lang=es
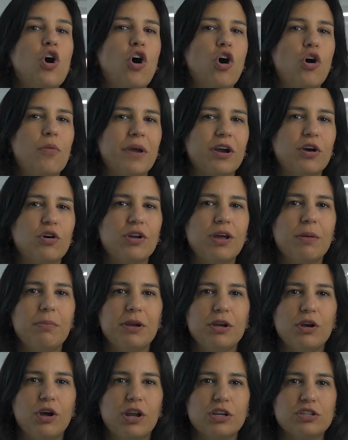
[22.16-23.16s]
¿O mejor
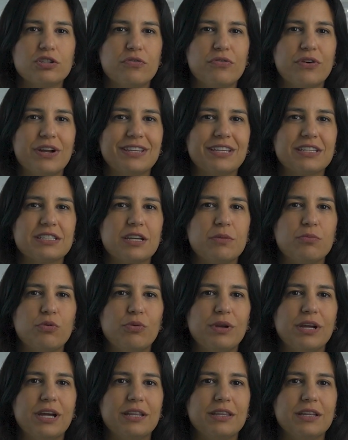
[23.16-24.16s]
aplico las ofertas que
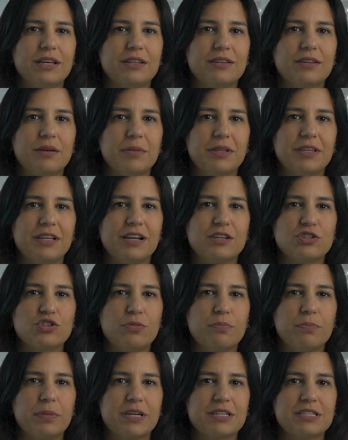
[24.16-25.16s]
publican directamente las
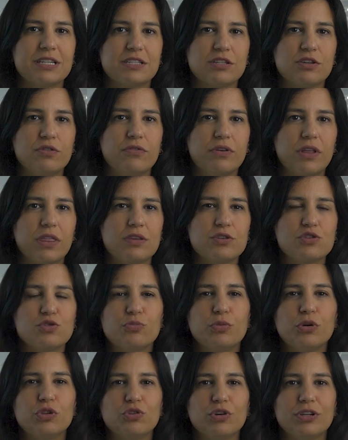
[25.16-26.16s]
empresas que ofrecen
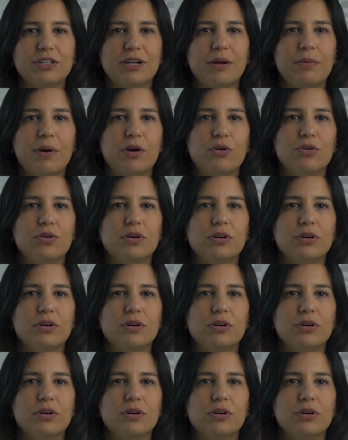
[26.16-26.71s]
su puesto de trabajo?